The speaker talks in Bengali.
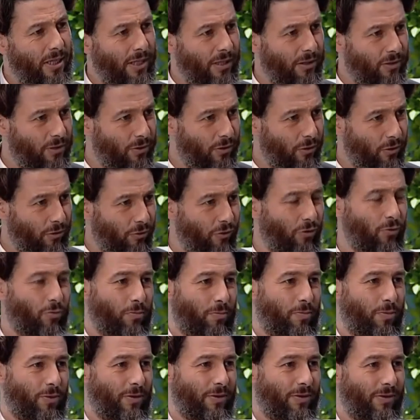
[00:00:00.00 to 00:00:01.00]
এখানে
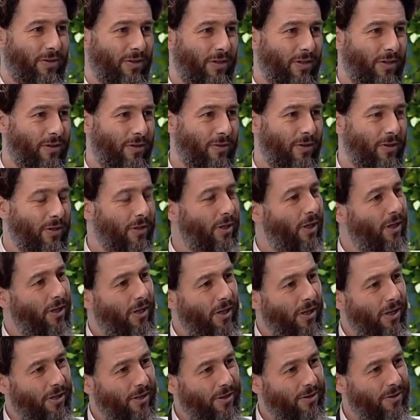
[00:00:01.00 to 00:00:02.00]
বিশেষ কিছু লোকের কথা
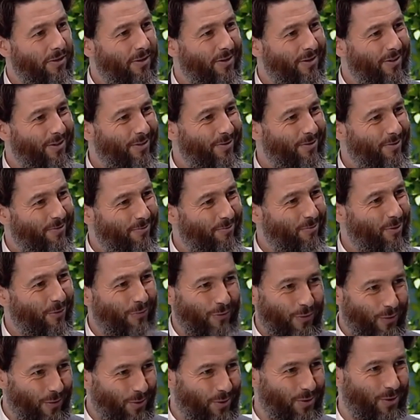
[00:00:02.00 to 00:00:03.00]
বলেছেন
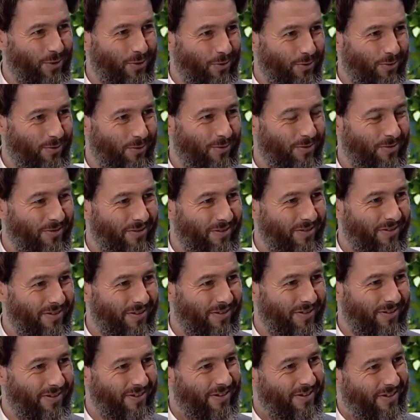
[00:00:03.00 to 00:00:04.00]
যাদেরকে রোজা
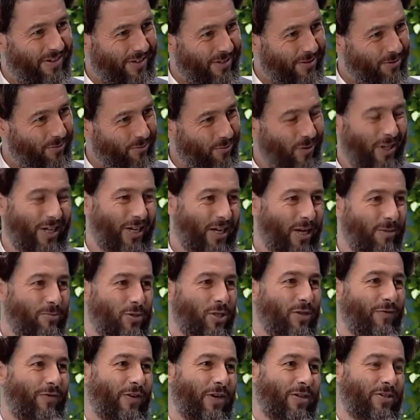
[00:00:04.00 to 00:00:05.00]

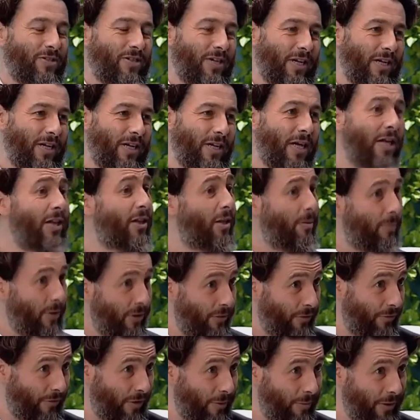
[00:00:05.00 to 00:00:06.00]
রাখতে হবে বিশেষ
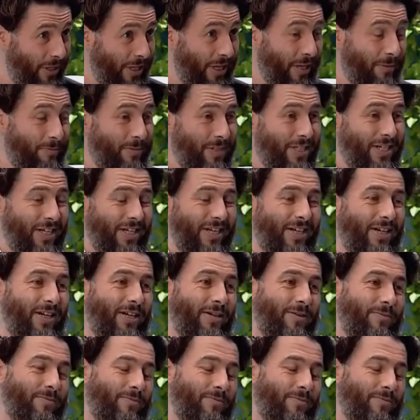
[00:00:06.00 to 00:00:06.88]
করে রমজান মাসে